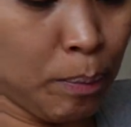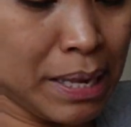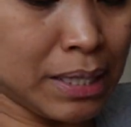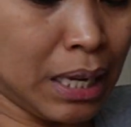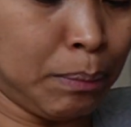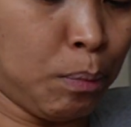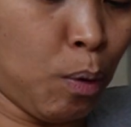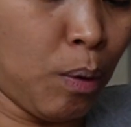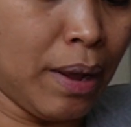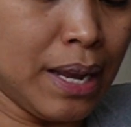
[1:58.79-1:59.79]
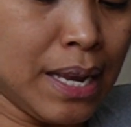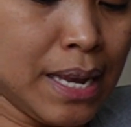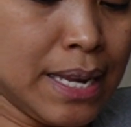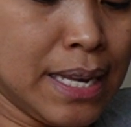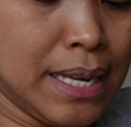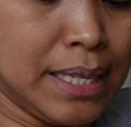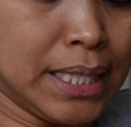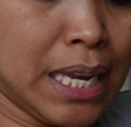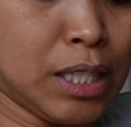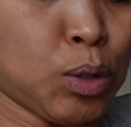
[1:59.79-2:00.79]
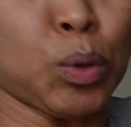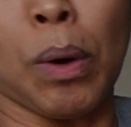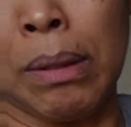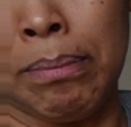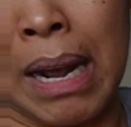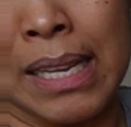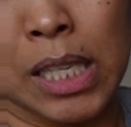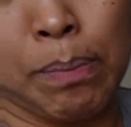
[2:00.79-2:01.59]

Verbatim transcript: minsan po 6 to 12 months